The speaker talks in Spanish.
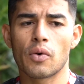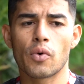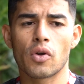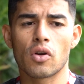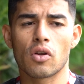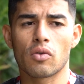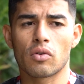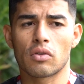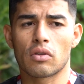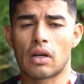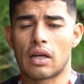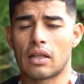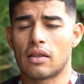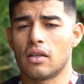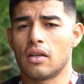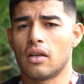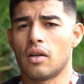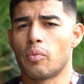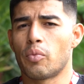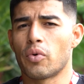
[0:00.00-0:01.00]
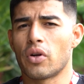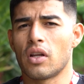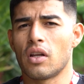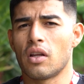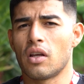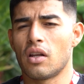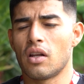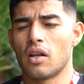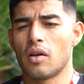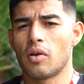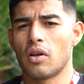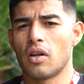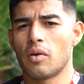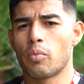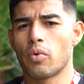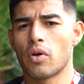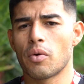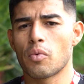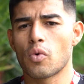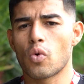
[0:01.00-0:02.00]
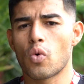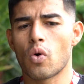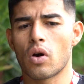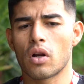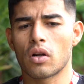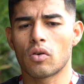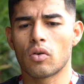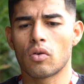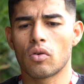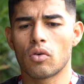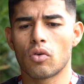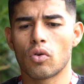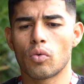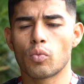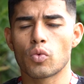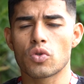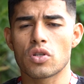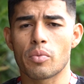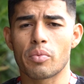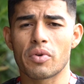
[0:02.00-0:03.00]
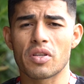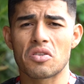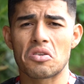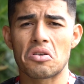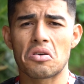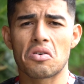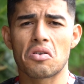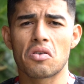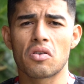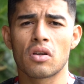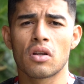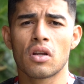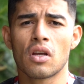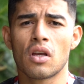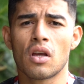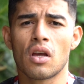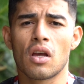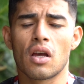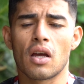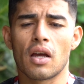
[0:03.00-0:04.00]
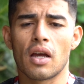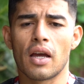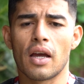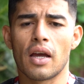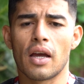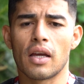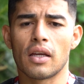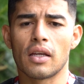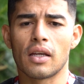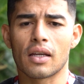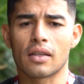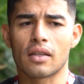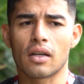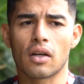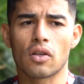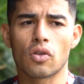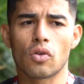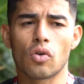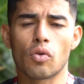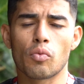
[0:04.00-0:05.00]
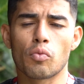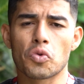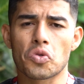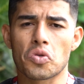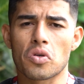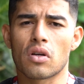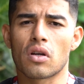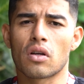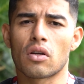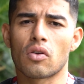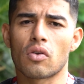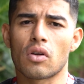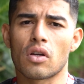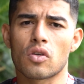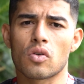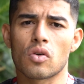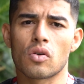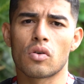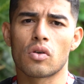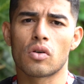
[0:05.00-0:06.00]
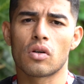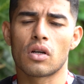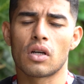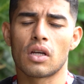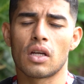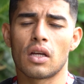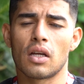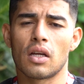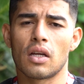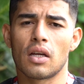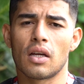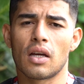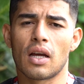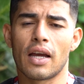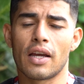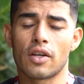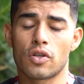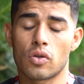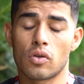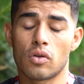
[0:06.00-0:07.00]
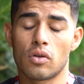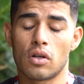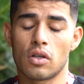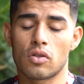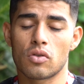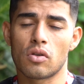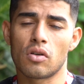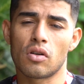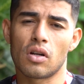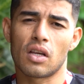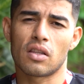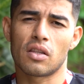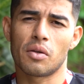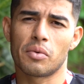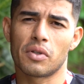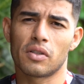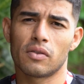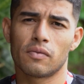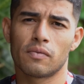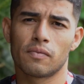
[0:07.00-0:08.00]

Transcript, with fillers: bueno, a Tigre por ahí le, podemos jugar con, mucha presión y atacándolo mucho que creo que a ellos eso lo lastima.